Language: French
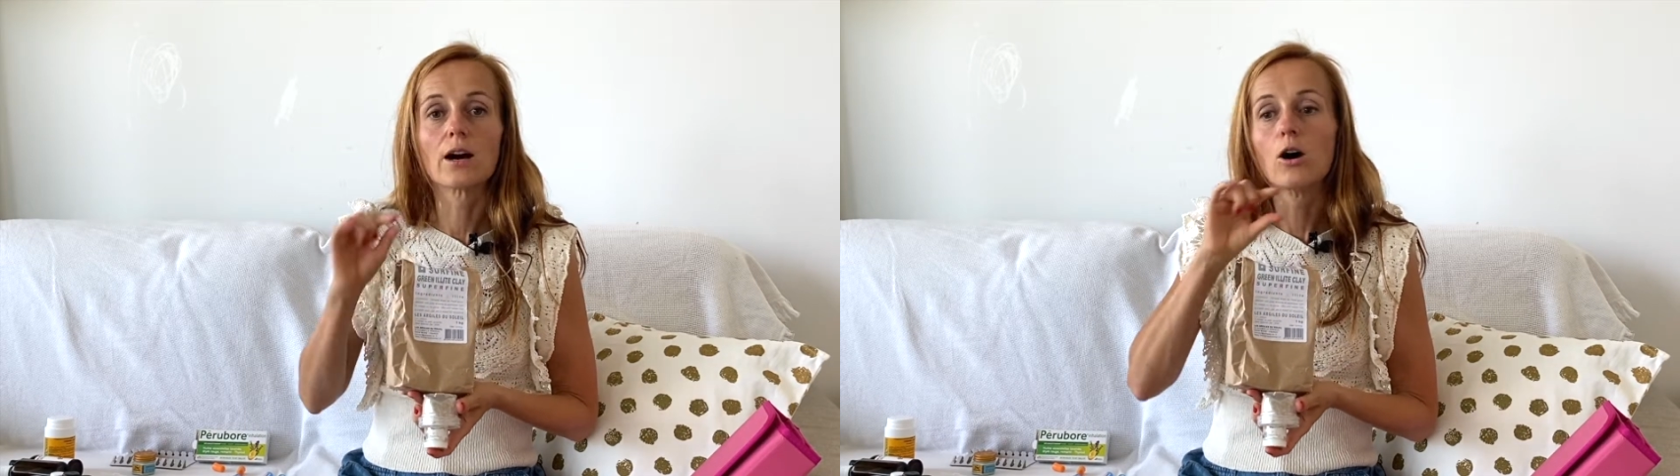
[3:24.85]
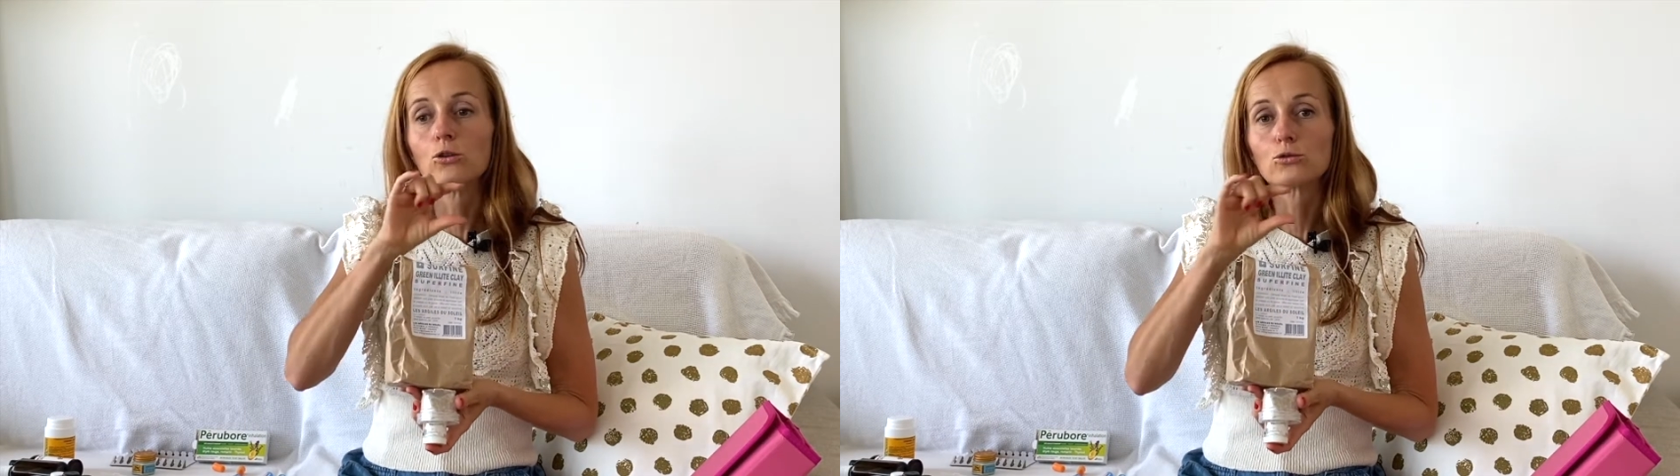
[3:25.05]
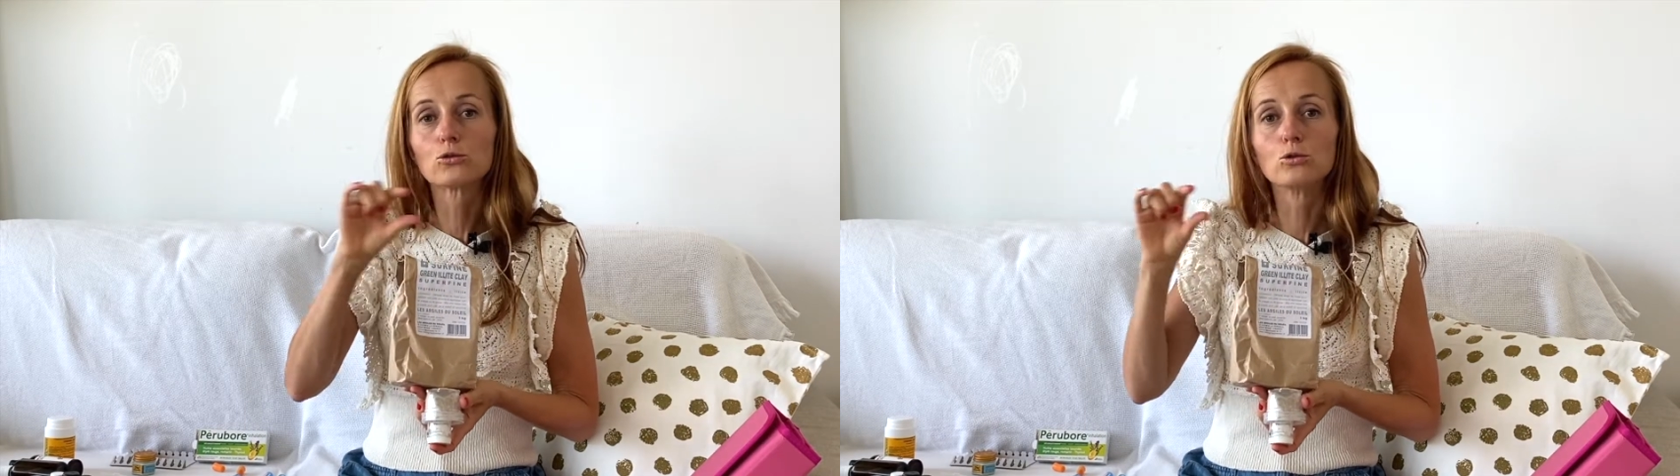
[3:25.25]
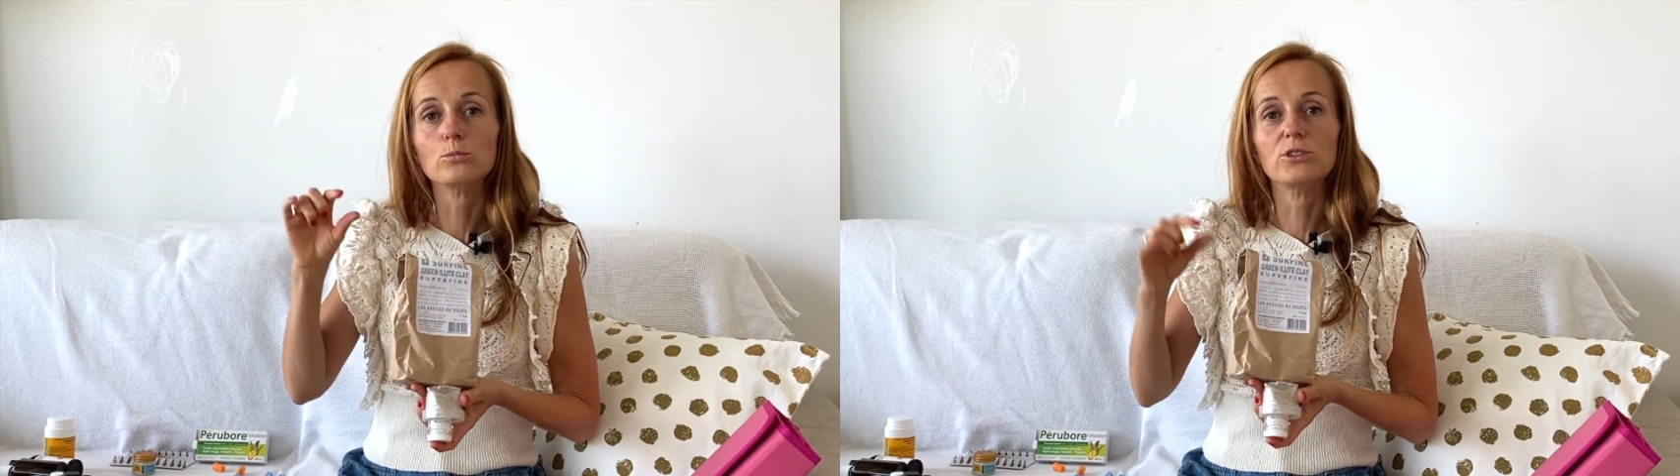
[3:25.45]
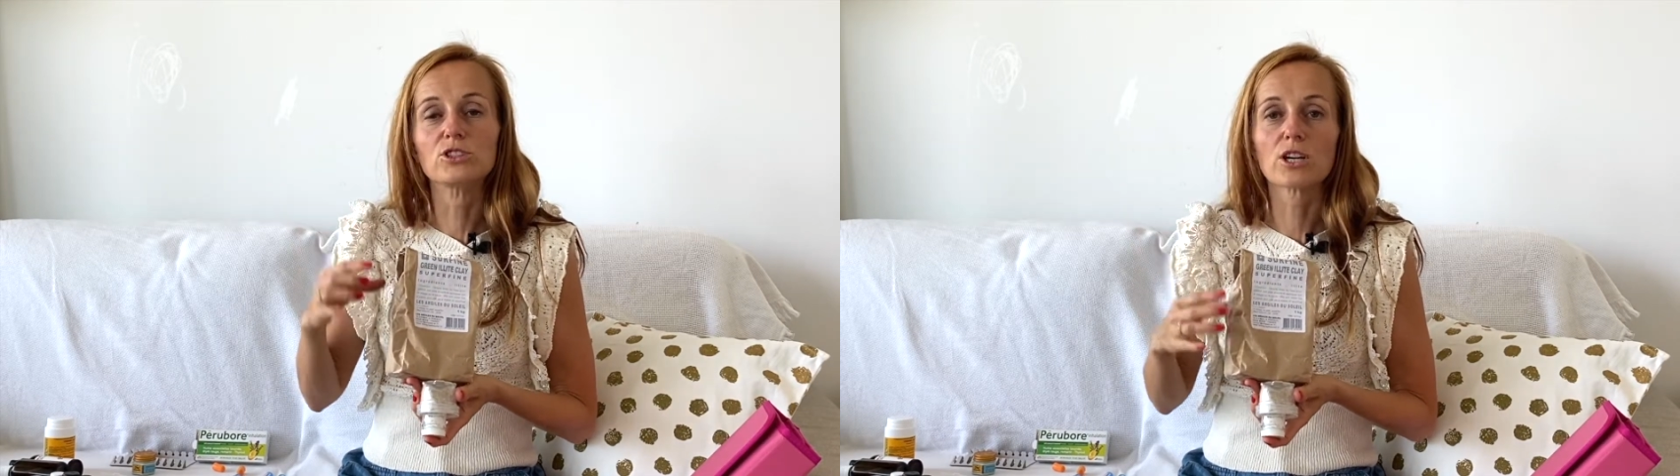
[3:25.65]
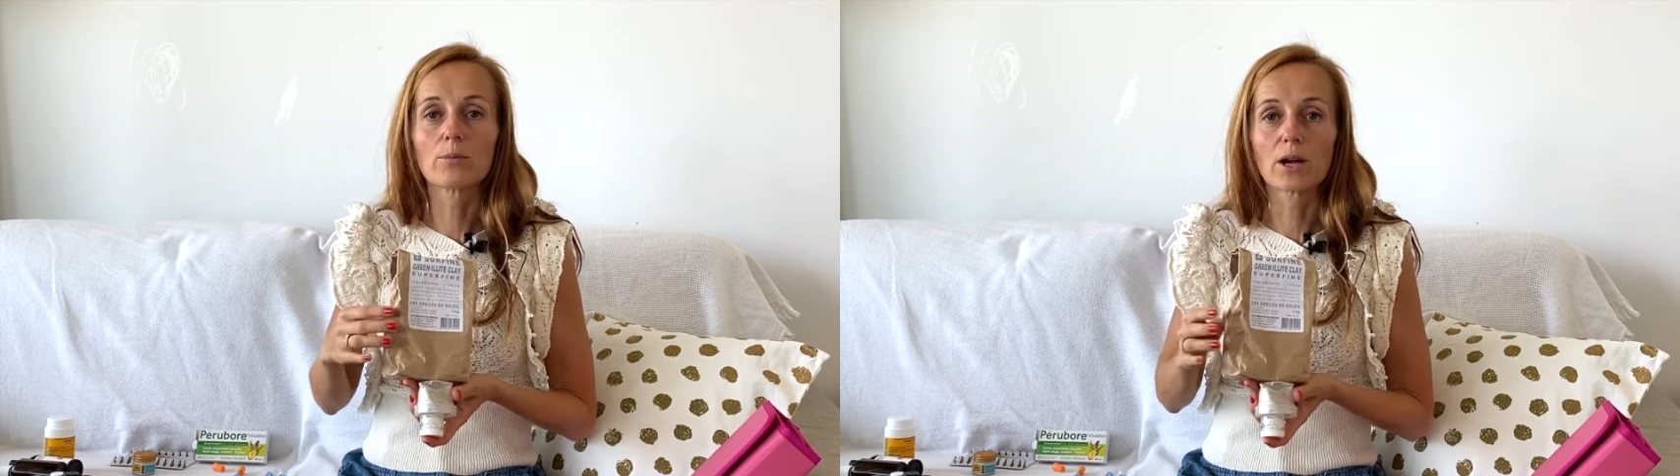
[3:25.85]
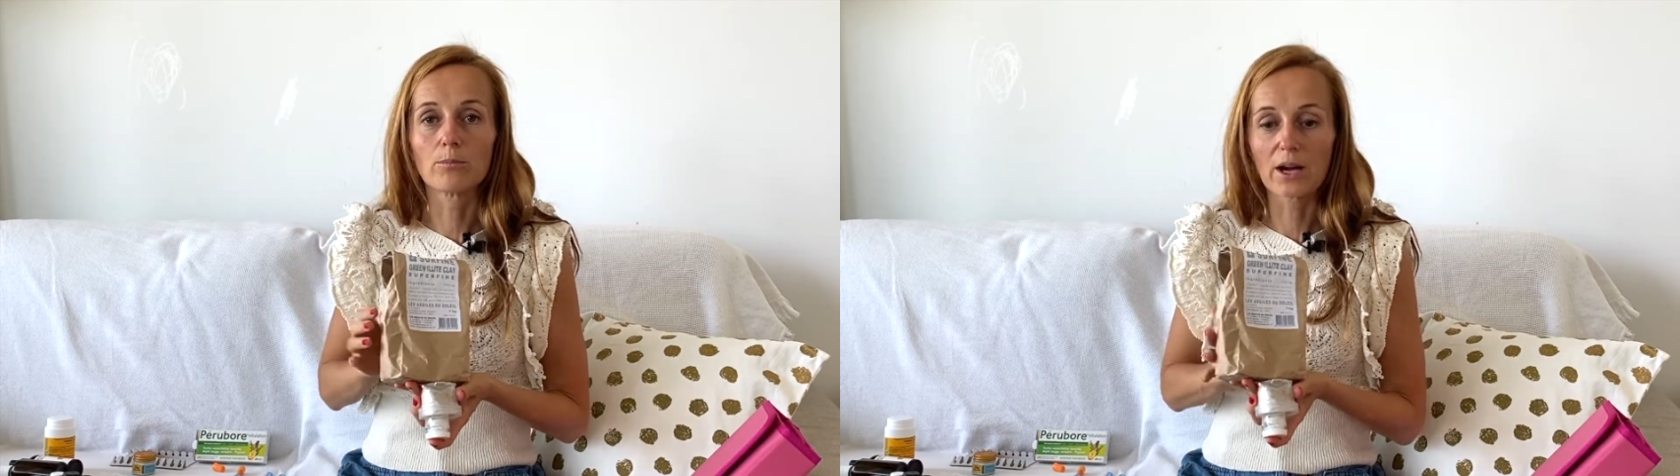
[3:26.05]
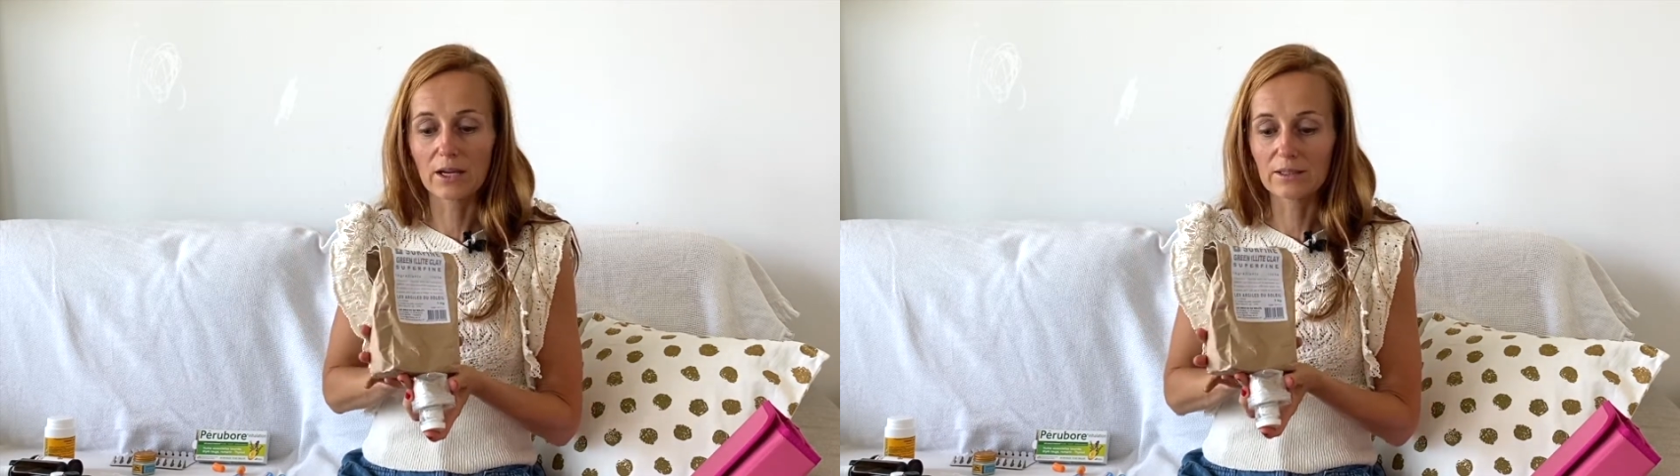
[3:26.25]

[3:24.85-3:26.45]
en tube déjà préparé.